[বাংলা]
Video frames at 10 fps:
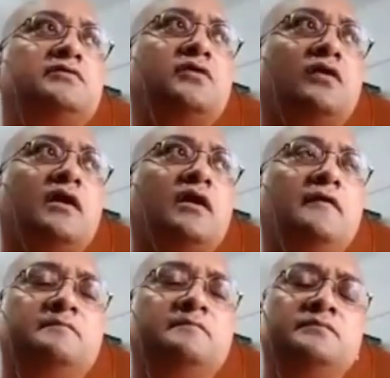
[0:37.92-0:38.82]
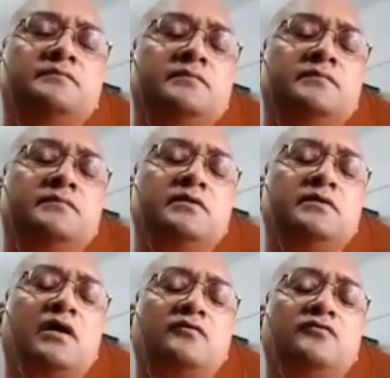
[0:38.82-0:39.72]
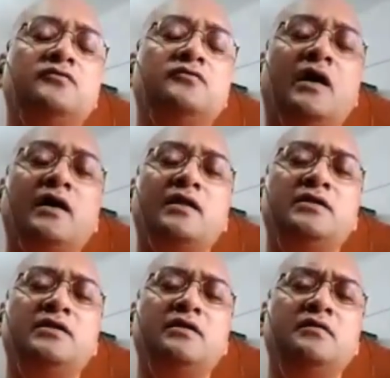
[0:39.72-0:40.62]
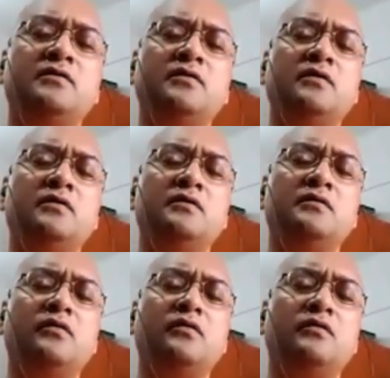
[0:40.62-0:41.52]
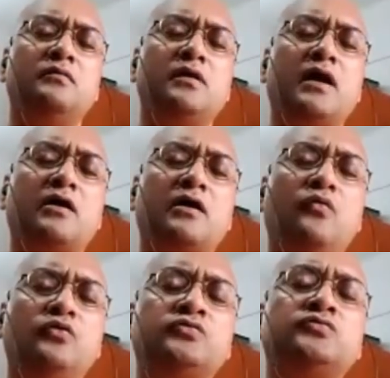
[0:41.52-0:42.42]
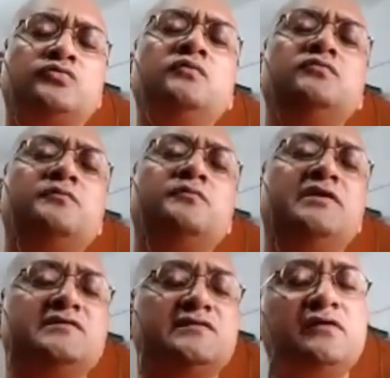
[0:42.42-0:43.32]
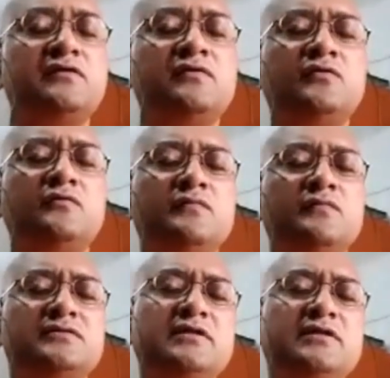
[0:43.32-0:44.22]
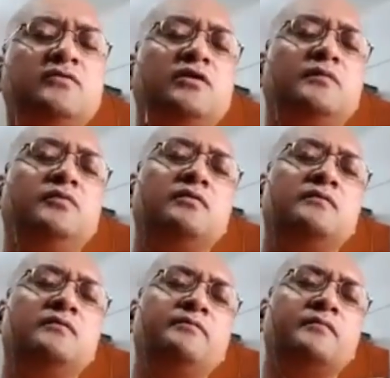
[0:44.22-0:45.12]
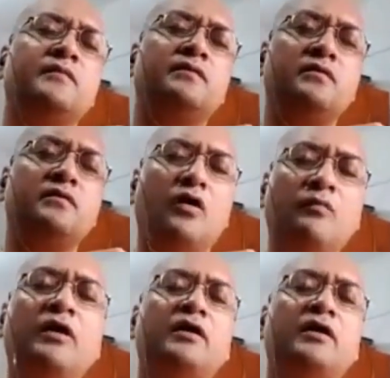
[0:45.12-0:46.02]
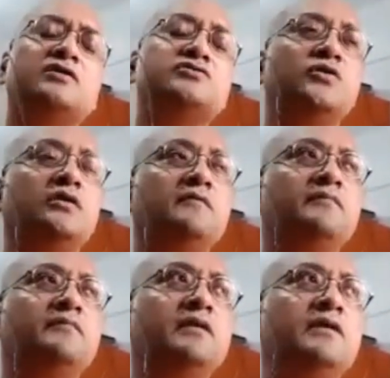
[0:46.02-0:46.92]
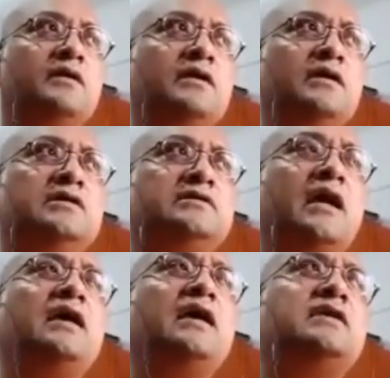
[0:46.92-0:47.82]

সংঘে ঠাকুর মায়ের যে এক অত্যন্ত বিস্তীর্ণ স্নেহ এবং অভয়ের আঁচল সেই যে